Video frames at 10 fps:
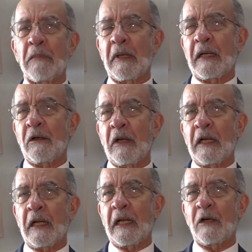
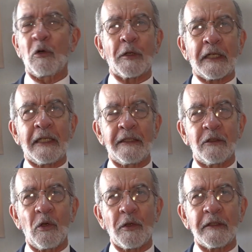a los
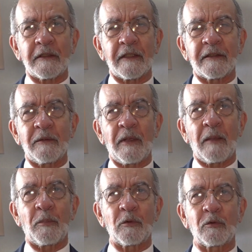regidores que se iban
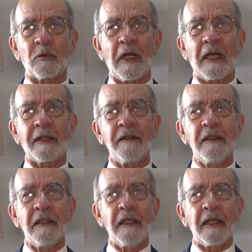a postular,
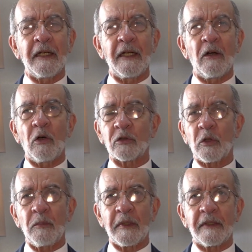eh,
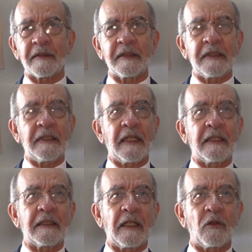otros me
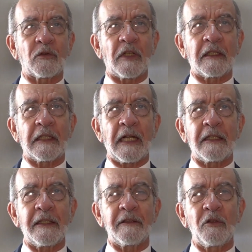decían que los
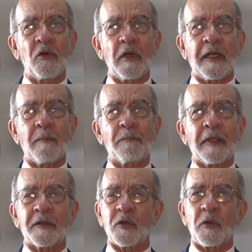alcaldes no eran
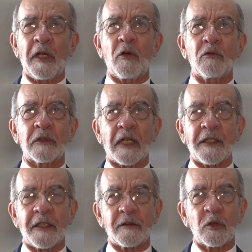personas con
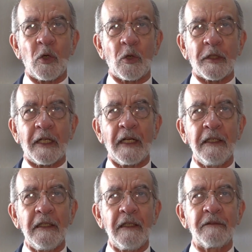trayectoria
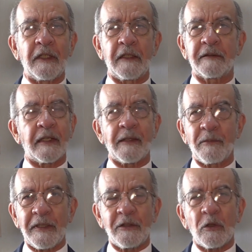de
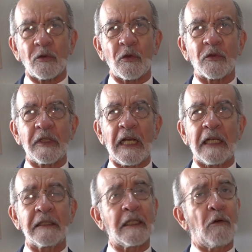servicio
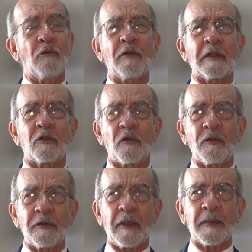social, que es un factor
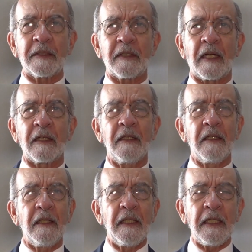fundamental.
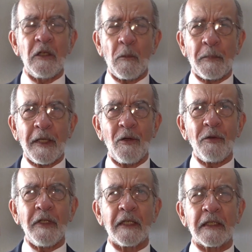Y lo
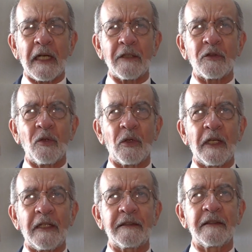peor del caso
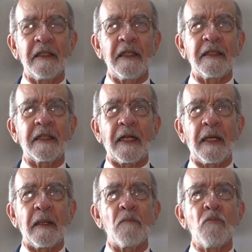es
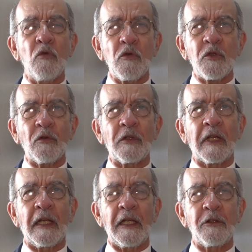que muchos
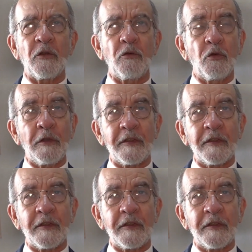de ellos no